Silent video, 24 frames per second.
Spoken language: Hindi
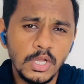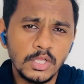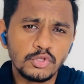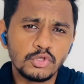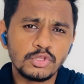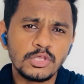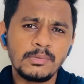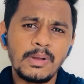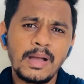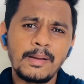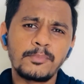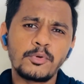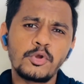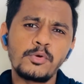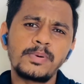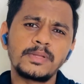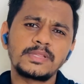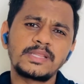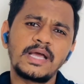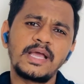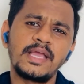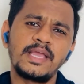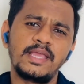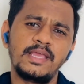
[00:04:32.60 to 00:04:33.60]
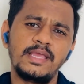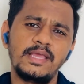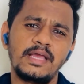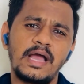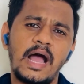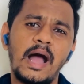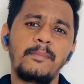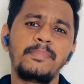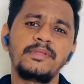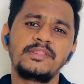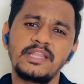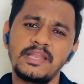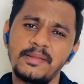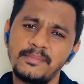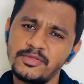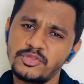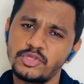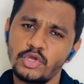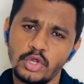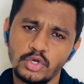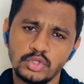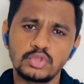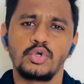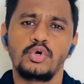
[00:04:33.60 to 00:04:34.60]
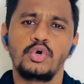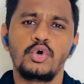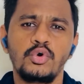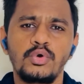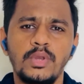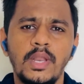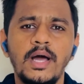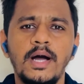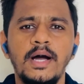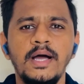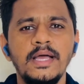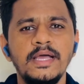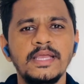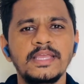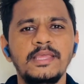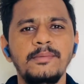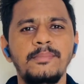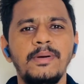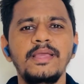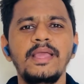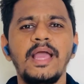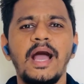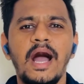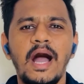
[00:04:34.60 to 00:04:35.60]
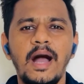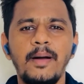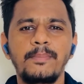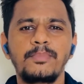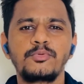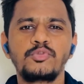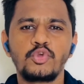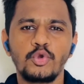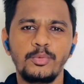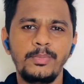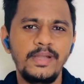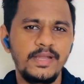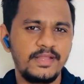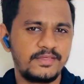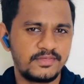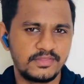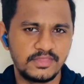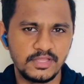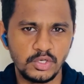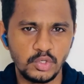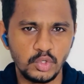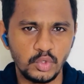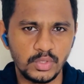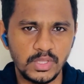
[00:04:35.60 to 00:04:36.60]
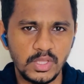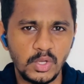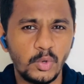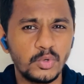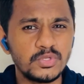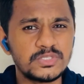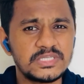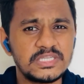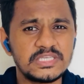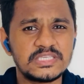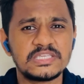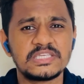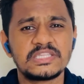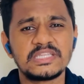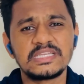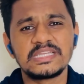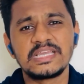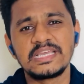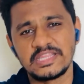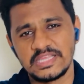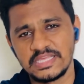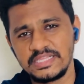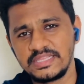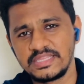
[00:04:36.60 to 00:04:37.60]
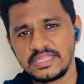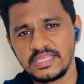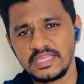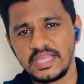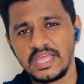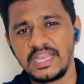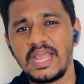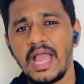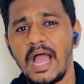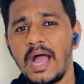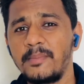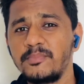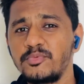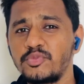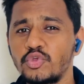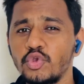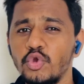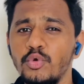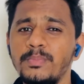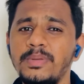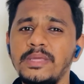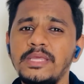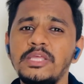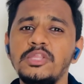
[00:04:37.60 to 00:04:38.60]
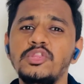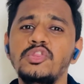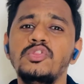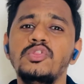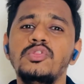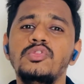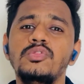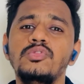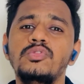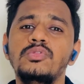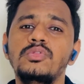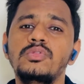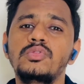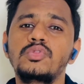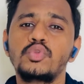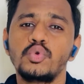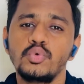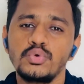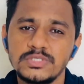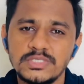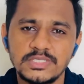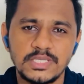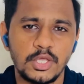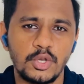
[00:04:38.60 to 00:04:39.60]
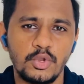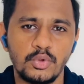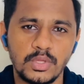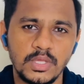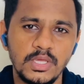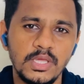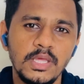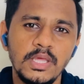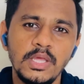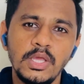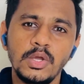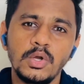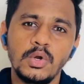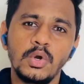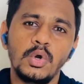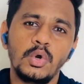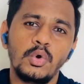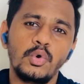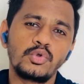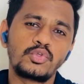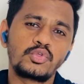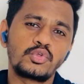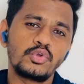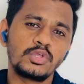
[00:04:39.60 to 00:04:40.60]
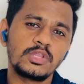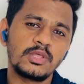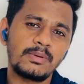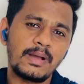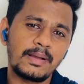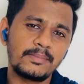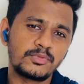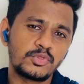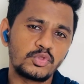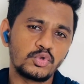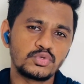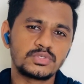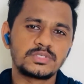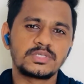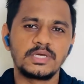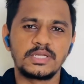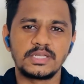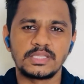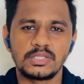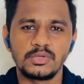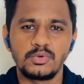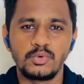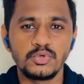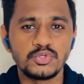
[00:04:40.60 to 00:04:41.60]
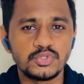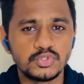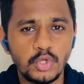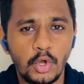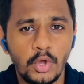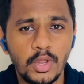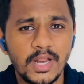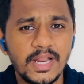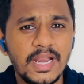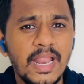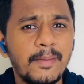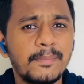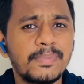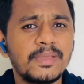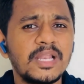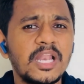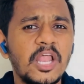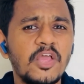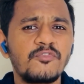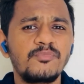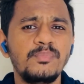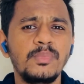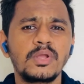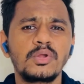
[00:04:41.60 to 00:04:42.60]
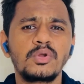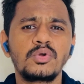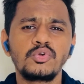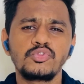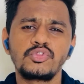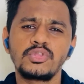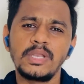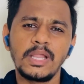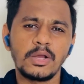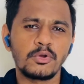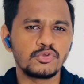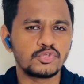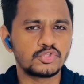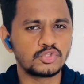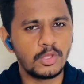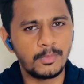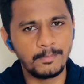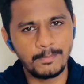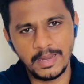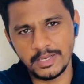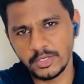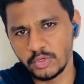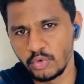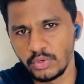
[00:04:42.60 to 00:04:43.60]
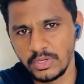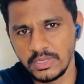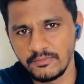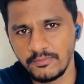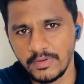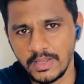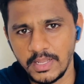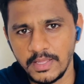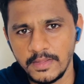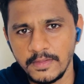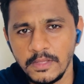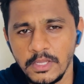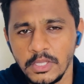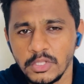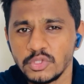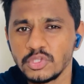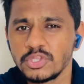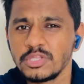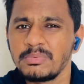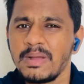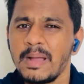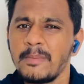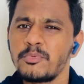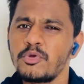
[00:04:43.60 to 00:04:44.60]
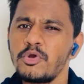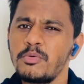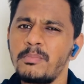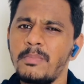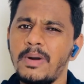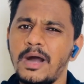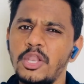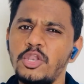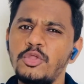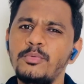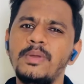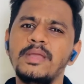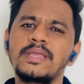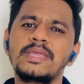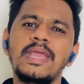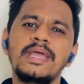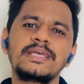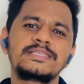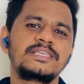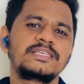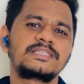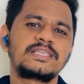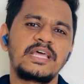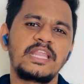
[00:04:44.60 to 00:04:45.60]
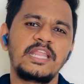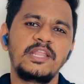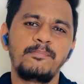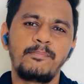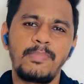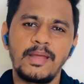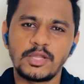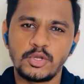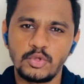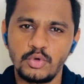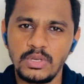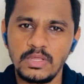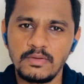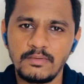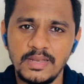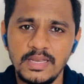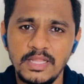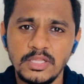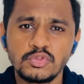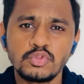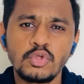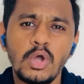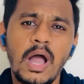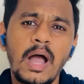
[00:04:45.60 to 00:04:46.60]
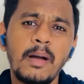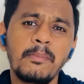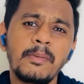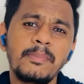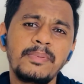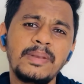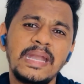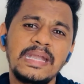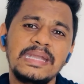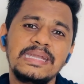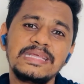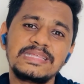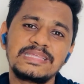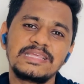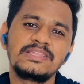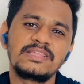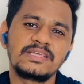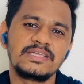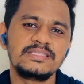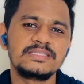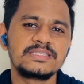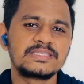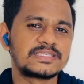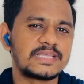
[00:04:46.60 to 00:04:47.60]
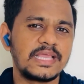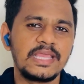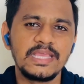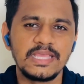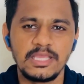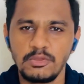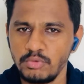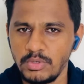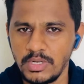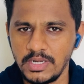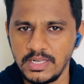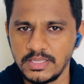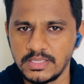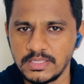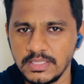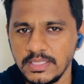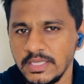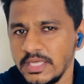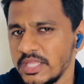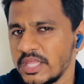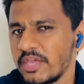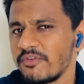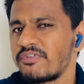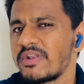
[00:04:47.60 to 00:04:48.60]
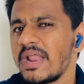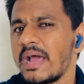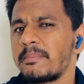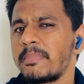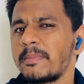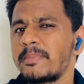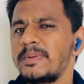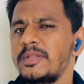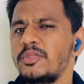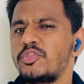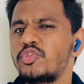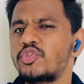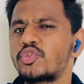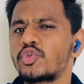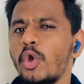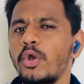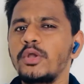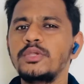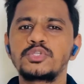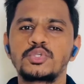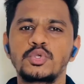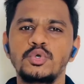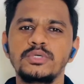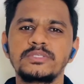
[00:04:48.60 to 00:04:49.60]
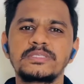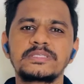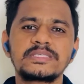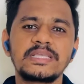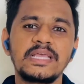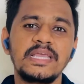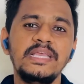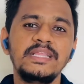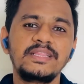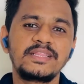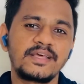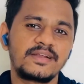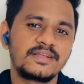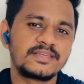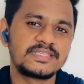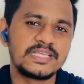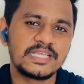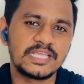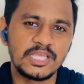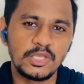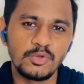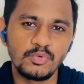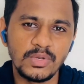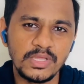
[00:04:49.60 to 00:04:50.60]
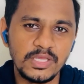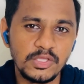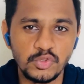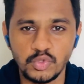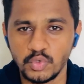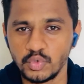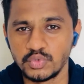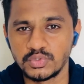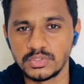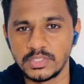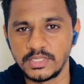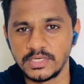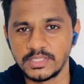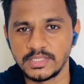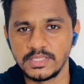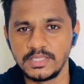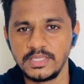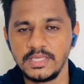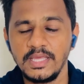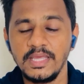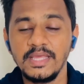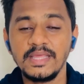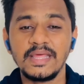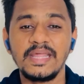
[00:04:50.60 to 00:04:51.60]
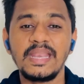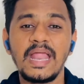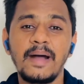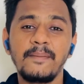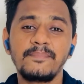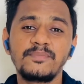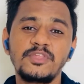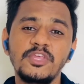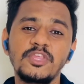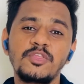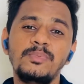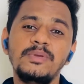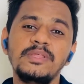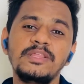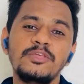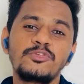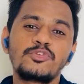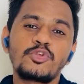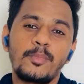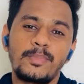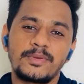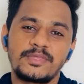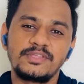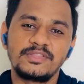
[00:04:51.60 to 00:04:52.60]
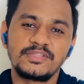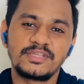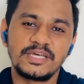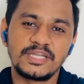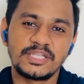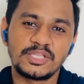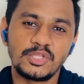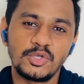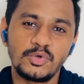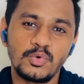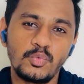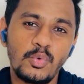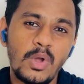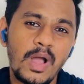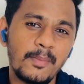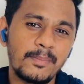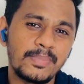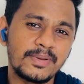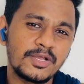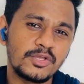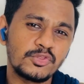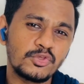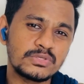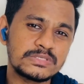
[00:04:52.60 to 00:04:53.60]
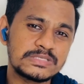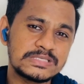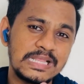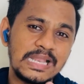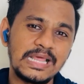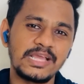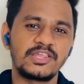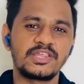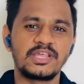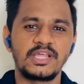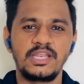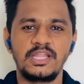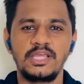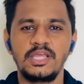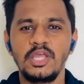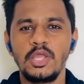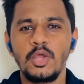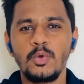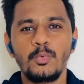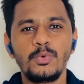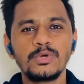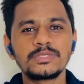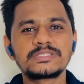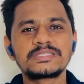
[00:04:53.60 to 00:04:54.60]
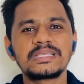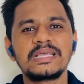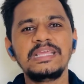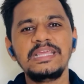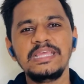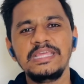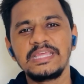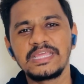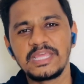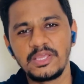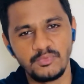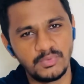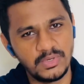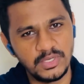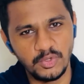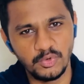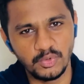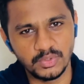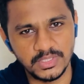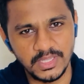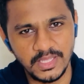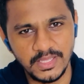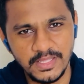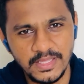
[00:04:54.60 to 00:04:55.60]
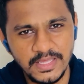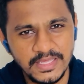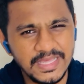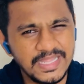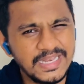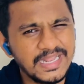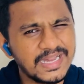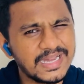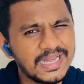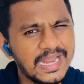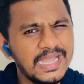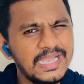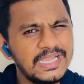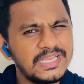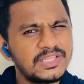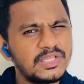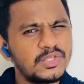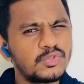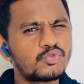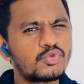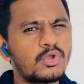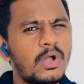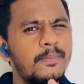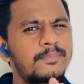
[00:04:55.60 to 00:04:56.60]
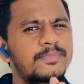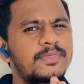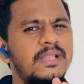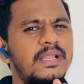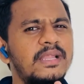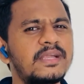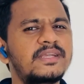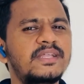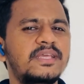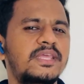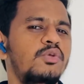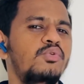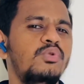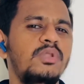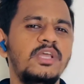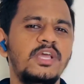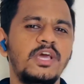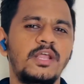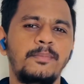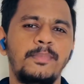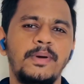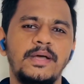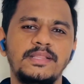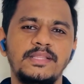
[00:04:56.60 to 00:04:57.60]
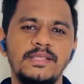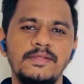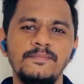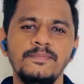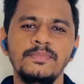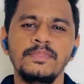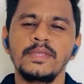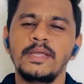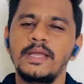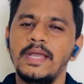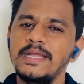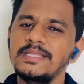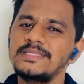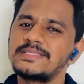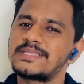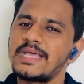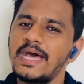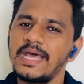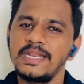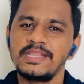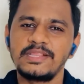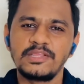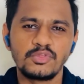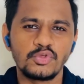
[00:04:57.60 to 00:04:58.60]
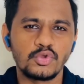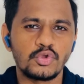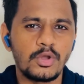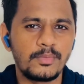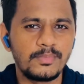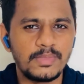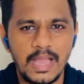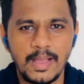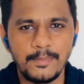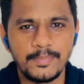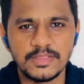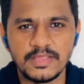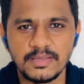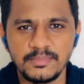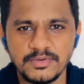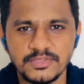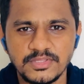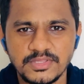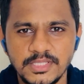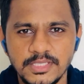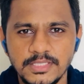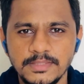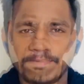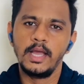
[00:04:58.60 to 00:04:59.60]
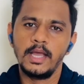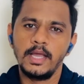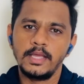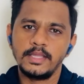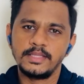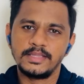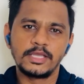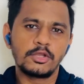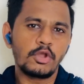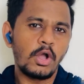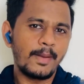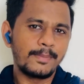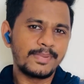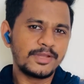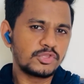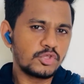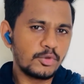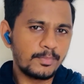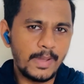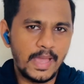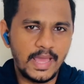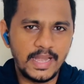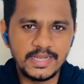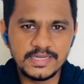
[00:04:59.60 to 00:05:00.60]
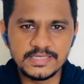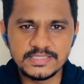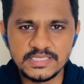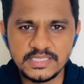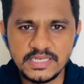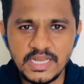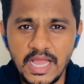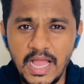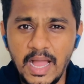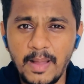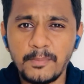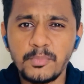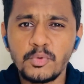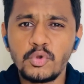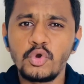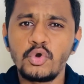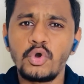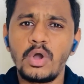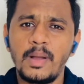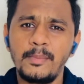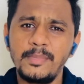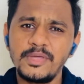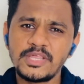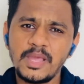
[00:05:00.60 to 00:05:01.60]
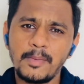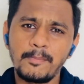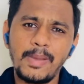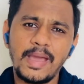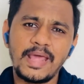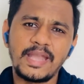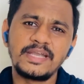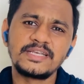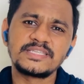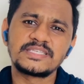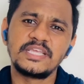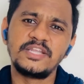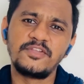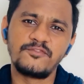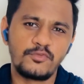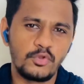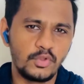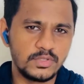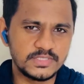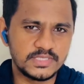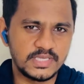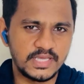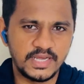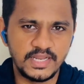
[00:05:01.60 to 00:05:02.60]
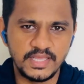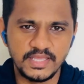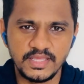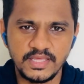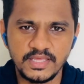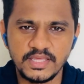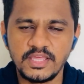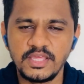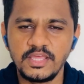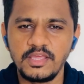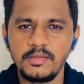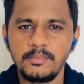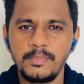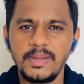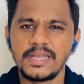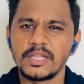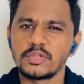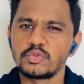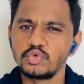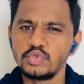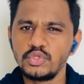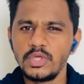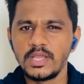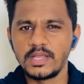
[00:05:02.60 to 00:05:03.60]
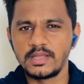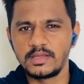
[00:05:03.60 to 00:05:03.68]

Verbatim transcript: तो जब आपको पता है आप इतने मेच्योर तो हो ना कि भाई आप जो भी डिसीजन लोगे उस डिसीजन के चलते यानी आप जो भी चूज़ करोगे उसको जब आप चूज़ करते हो उस दौरान आपकी लाइफ में कुछ ना कुछ तो इम्पैक्ट होने वाला है तो जब आपको मालूम है कि ऐसे सारे इम्पैक्ट होने वाले तो आप अपना डिसीजन सही क्यों नहीं लेते या फिर आप अपनी चॉइस को सही तरह से क्यों नहीं चूज़ करते यानी आप जिस भी चीज़ को पसंद करते हो वो आपका जो सिलेक्शन है वो सही क्यों नहीं होता है यानी राइट चीज़ को आप सिलेक्ट क्यों नहीं कर पाते इन सारी चीज़ों को हम यहाँ पे समझते हैं देखो आपके जो पेरेंट्स हैं ना आपको हमेशा पेरेंट्स इन्फ्लुएंस करेंगे कि बेटा तू ये